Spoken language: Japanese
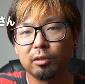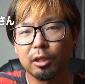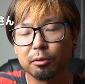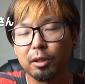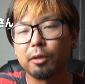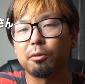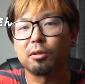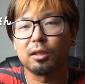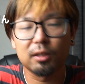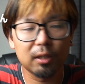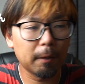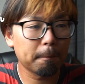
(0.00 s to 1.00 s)
ていうタイトルで
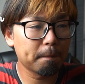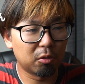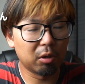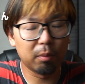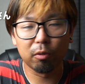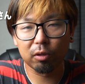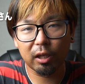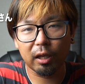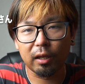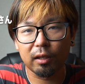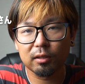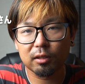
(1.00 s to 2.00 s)
すねこれも
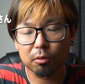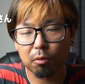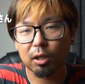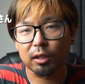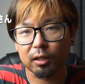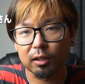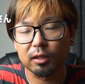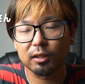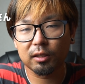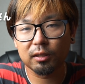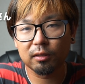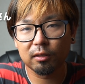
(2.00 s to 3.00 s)
ねすごかったで
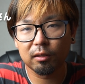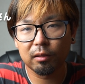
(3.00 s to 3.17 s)
す